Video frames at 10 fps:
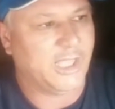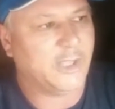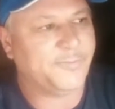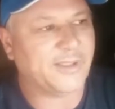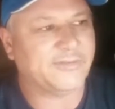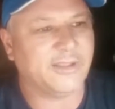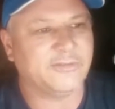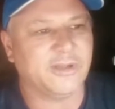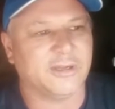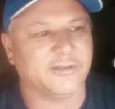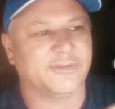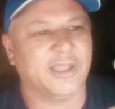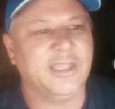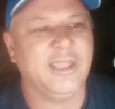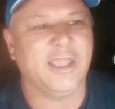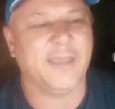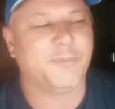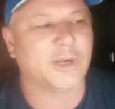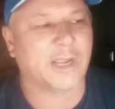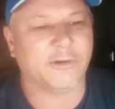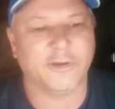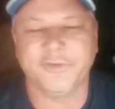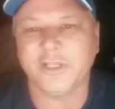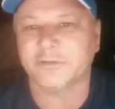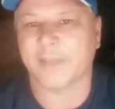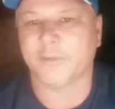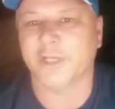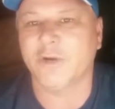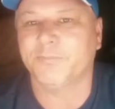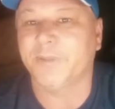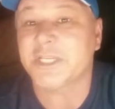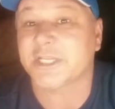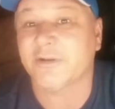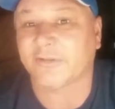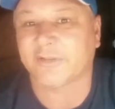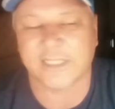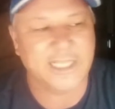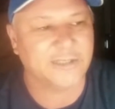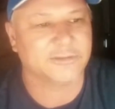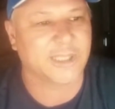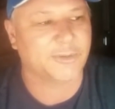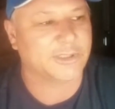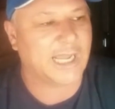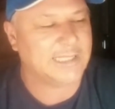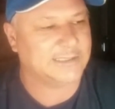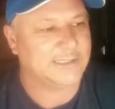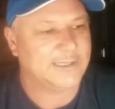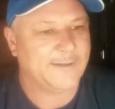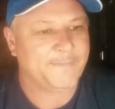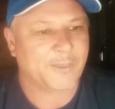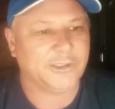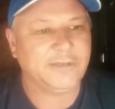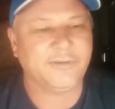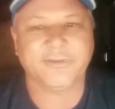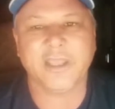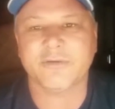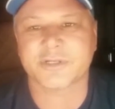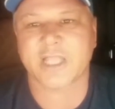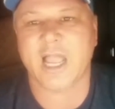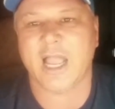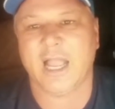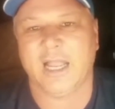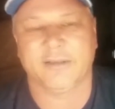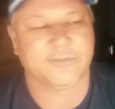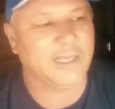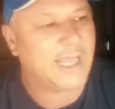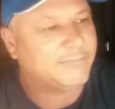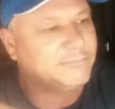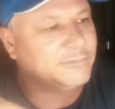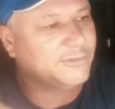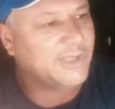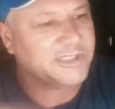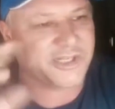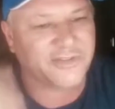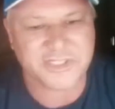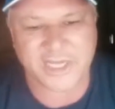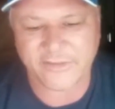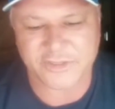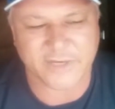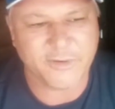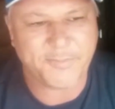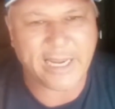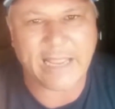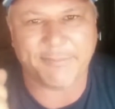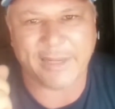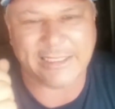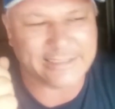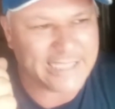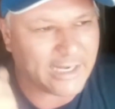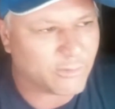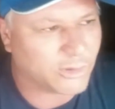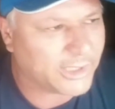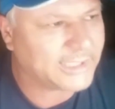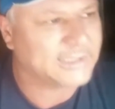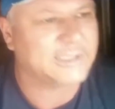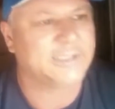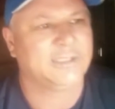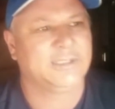E aí eu pensei assim, ó, isso aí é pouca coisa. Eu vi que não quebrou nem um pisca, nem uma sinaleira, não quebrou nada. Eu disse se isso aí custar, sei lá, 200, 300 reais, eu já vou pagar pra ela aqui agora.